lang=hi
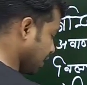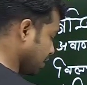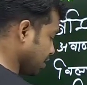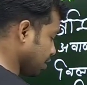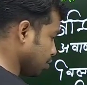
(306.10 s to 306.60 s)

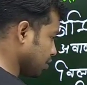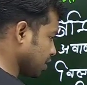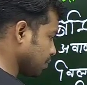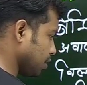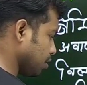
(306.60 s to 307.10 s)
अरे जीरो
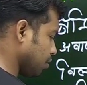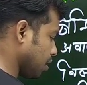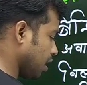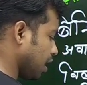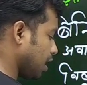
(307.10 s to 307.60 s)

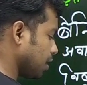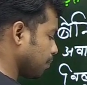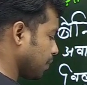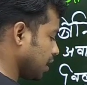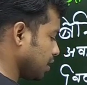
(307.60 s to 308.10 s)
दशमलव
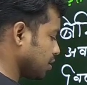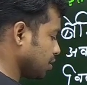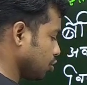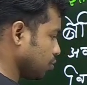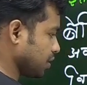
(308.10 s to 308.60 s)
आठ पांच
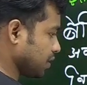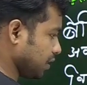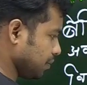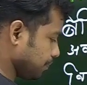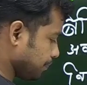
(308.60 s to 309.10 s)
जीरो में
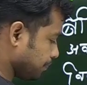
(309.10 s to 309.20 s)
से